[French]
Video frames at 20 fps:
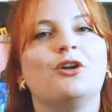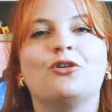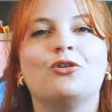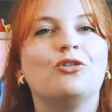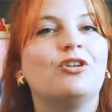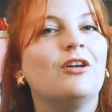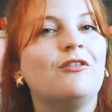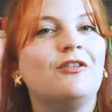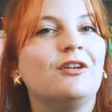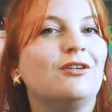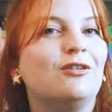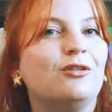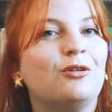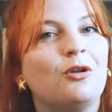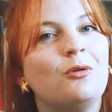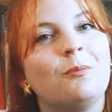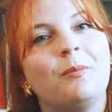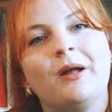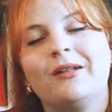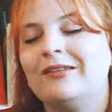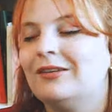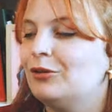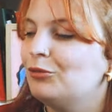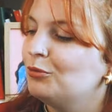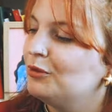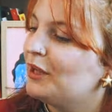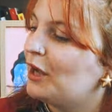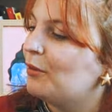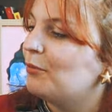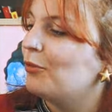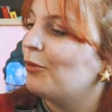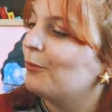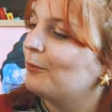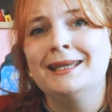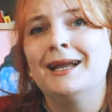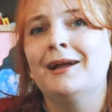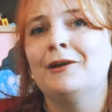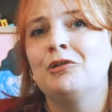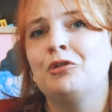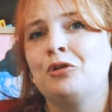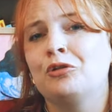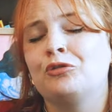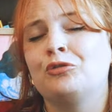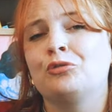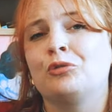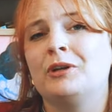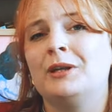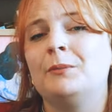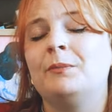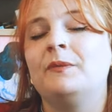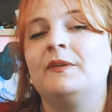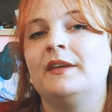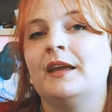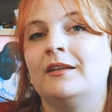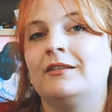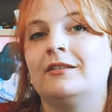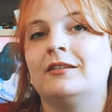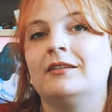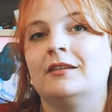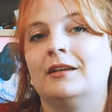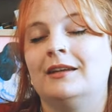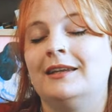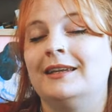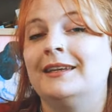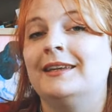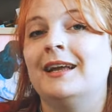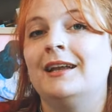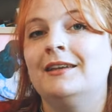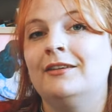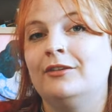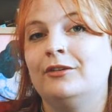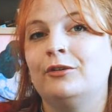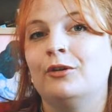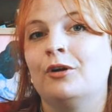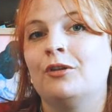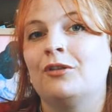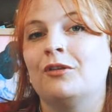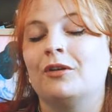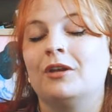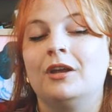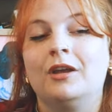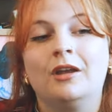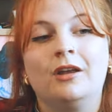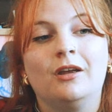que j'affectionne particulièrement et alors sur les pièces les Gallison